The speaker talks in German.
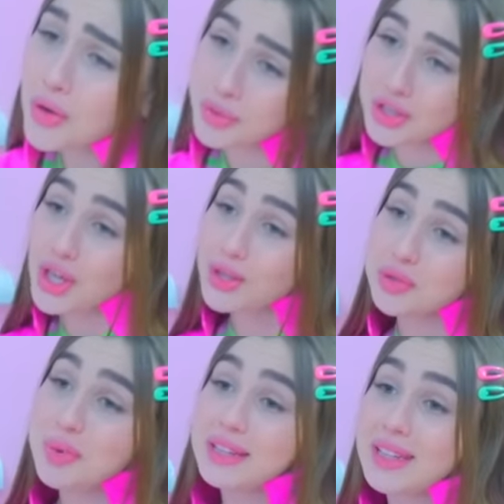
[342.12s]
sei nicht
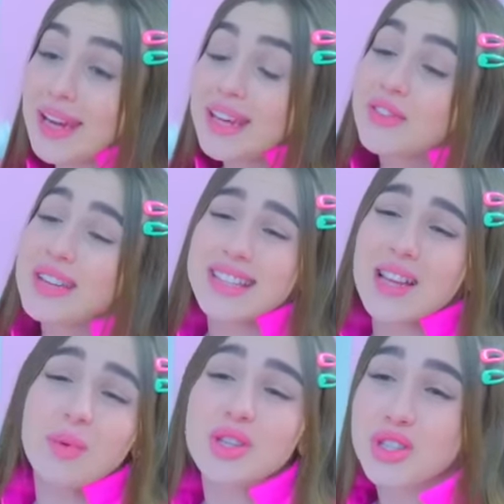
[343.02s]
frech. Sonst
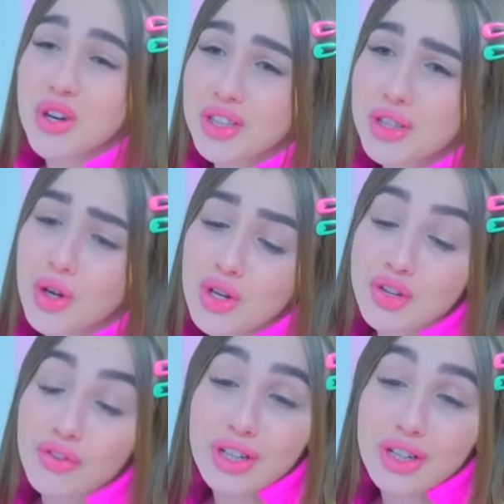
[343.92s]
kommen auch deine Schwächen zum